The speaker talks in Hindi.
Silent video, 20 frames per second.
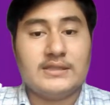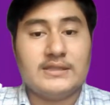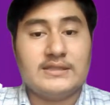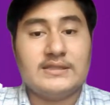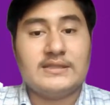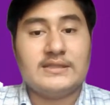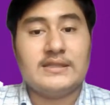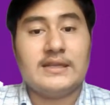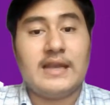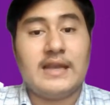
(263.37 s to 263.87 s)

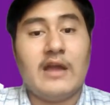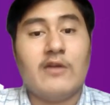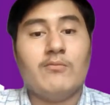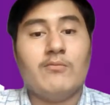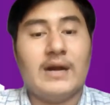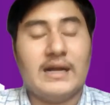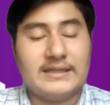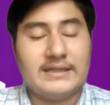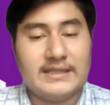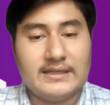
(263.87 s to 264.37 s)
किसी से
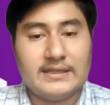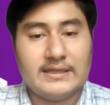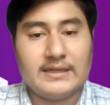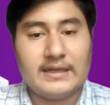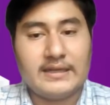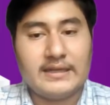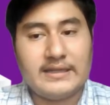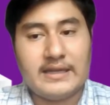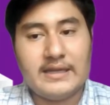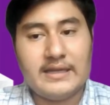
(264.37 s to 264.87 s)
लाइव बातें कर
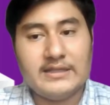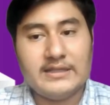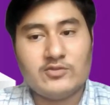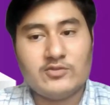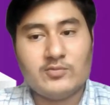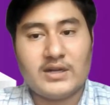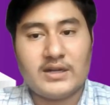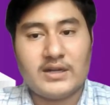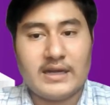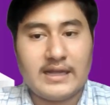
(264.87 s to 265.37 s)
रहे हैं ये
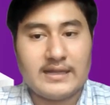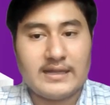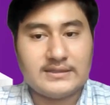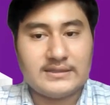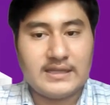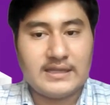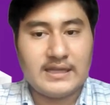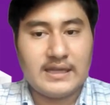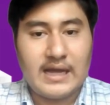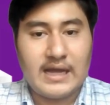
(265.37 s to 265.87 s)
इस प्रकार
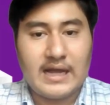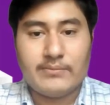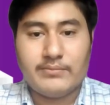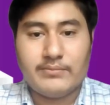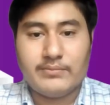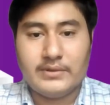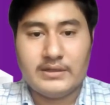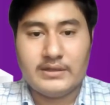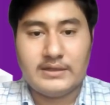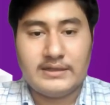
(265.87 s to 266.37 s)
से आप
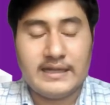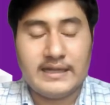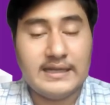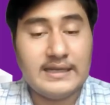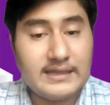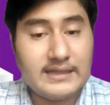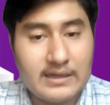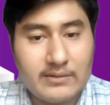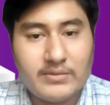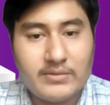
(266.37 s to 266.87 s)

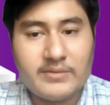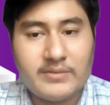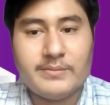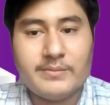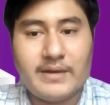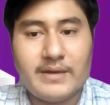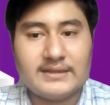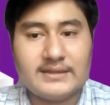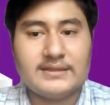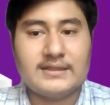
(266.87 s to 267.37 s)
टेलीग्राम में भी
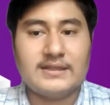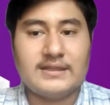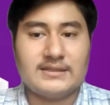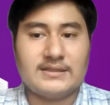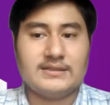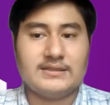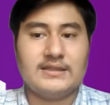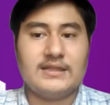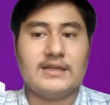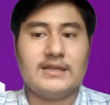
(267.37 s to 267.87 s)
बात कर
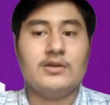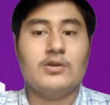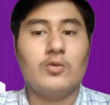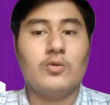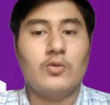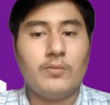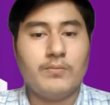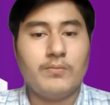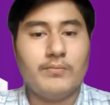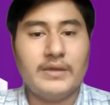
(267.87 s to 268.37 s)
सकते हैं
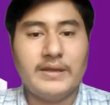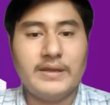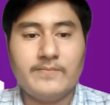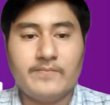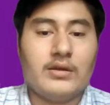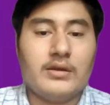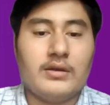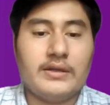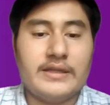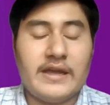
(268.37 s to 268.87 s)
ग्रुप में
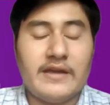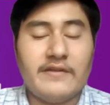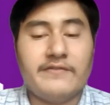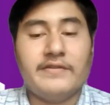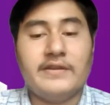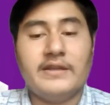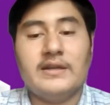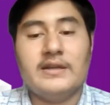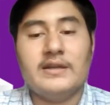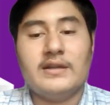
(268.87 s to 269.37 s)
या
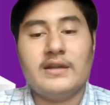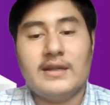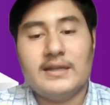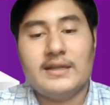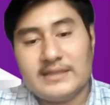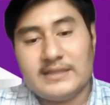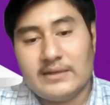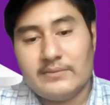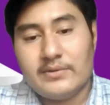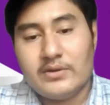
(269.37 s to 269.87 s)
फिर
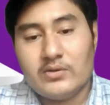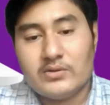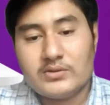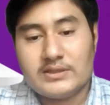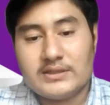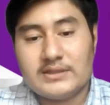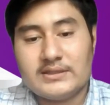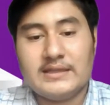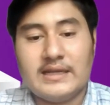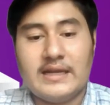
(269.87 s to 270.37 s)
ऐसा भी हो
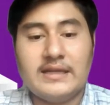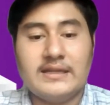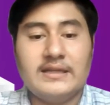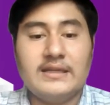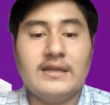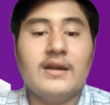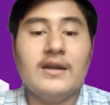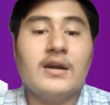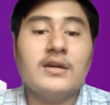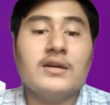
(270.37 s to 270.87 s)
सकता है
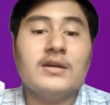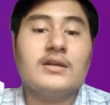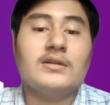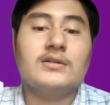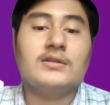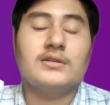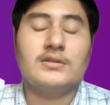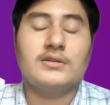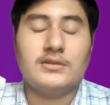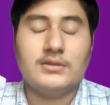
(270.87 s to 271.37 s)
कि अगर
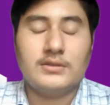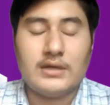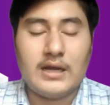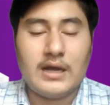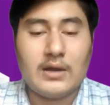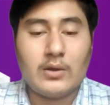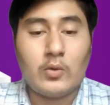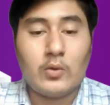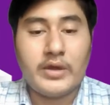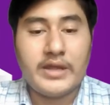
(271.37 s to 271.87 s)

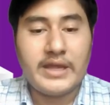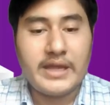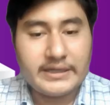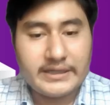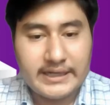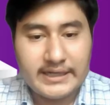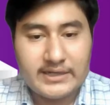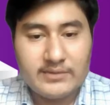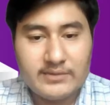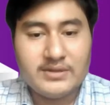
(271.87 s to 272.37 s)
कोई
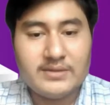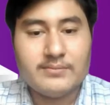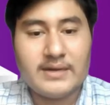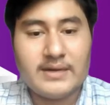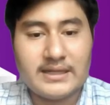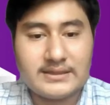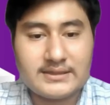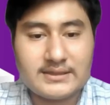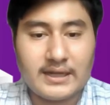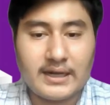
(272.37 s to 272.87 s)
एक एडमिन
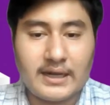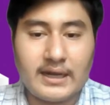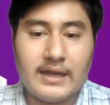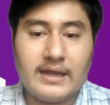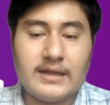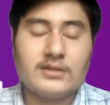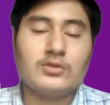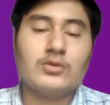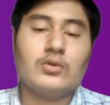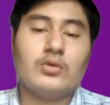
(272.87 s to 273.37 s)
बात कर रहा
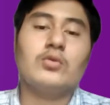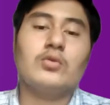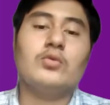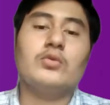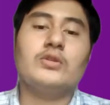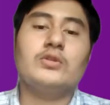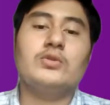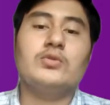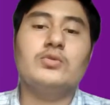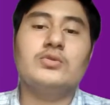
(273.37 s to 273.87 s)
है तो
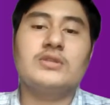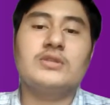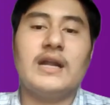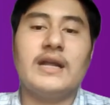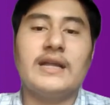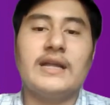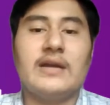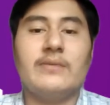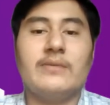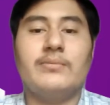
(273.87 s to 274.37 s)
कोई
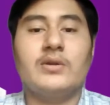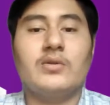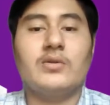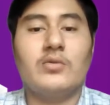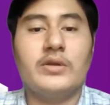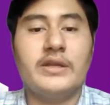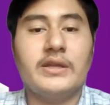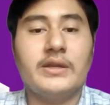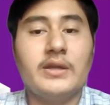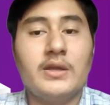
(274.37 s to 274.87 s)
दूसरा यहाँ पर
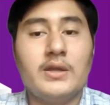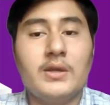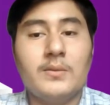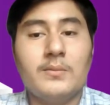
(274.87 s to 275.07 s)
कोई